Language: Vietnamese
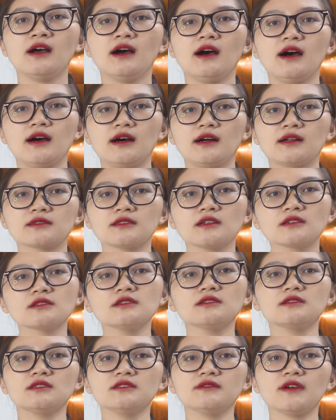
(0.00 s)
À, tương
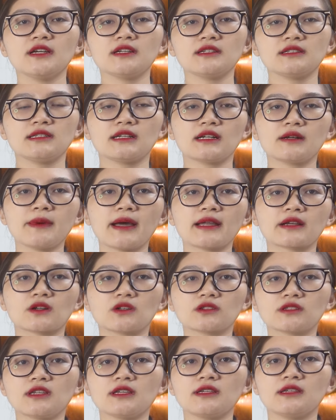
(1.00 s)
tự như vậy thì các bạn
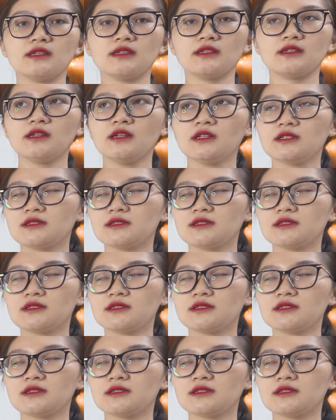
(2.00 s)
có thể